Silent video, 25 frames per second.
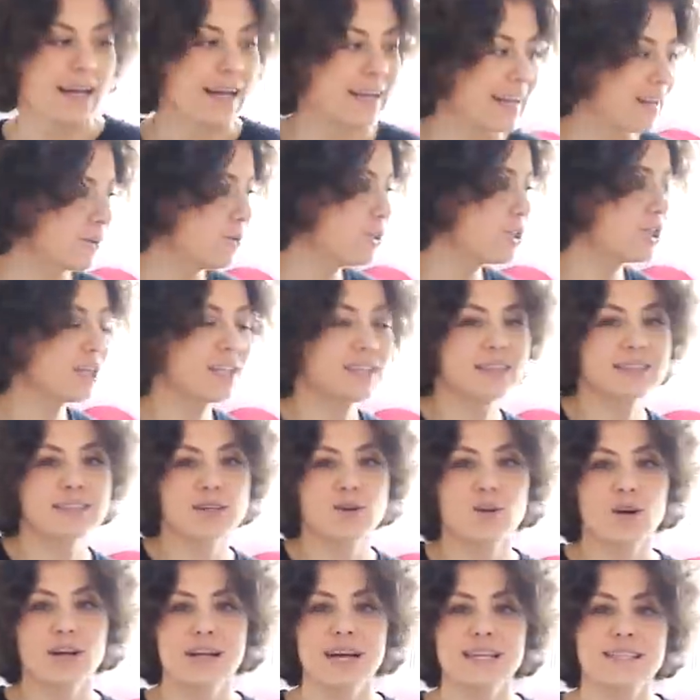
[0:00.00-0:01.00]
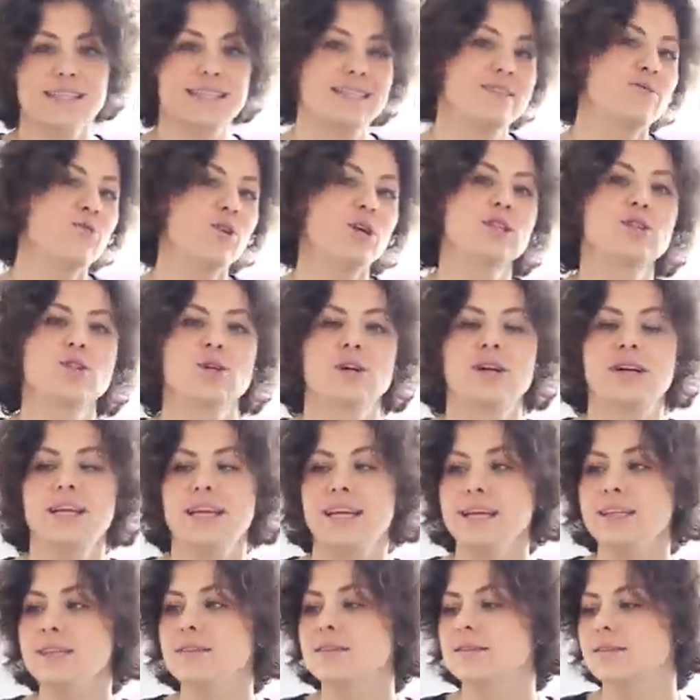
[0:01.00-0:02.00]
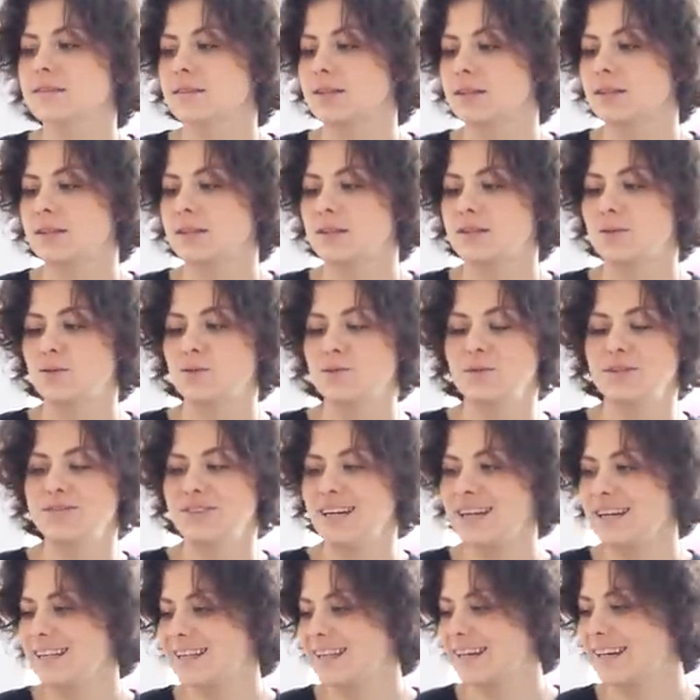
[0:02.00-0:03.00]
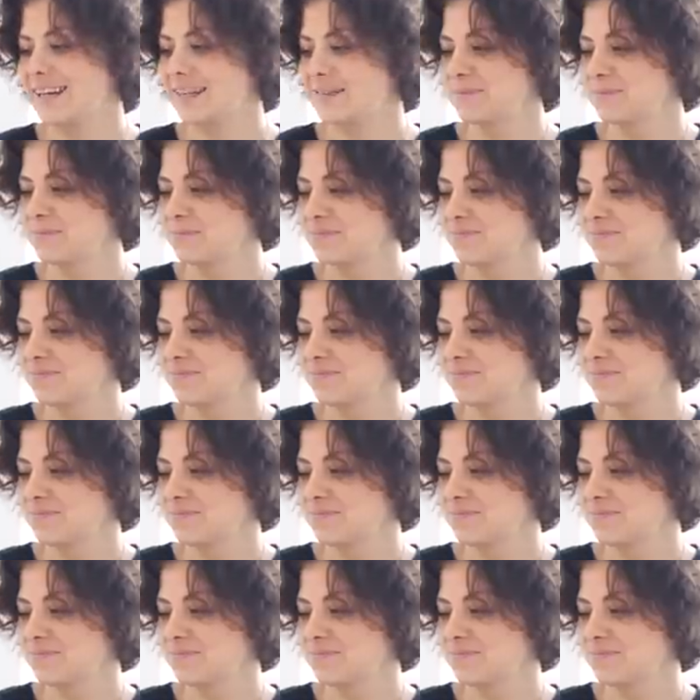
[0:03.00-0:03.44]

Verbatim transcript: Короче, это такой гостевой туалет, э, умывальная,